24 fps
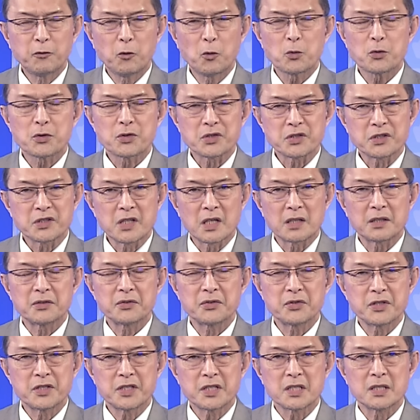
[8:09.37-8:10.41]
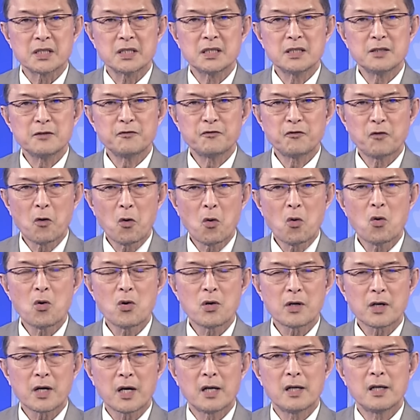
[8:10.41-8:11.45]
phút giận dữ vô
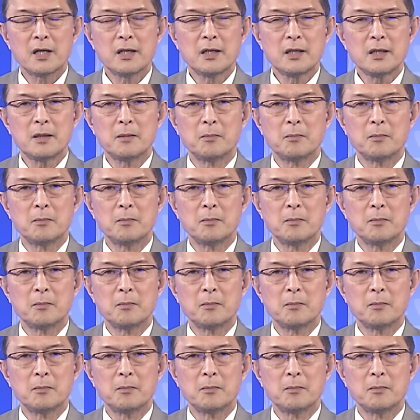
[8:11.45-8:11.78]
cớ,